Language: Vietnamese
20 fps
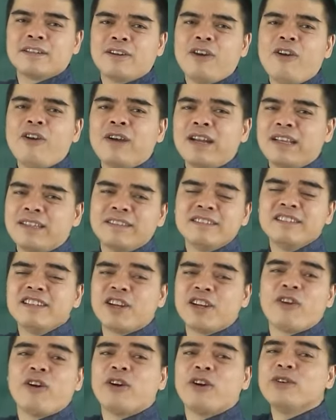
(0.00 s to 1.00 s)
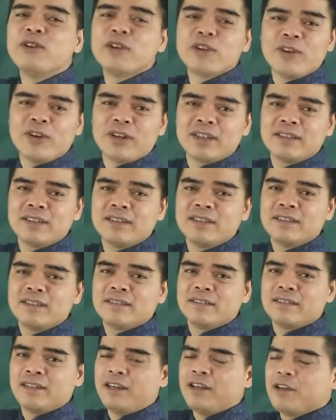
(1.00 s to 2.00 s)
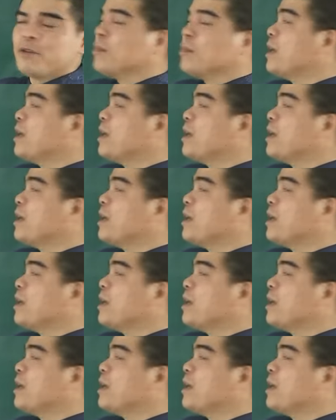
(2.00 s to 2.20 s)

họ là những người khó nuôi con đó.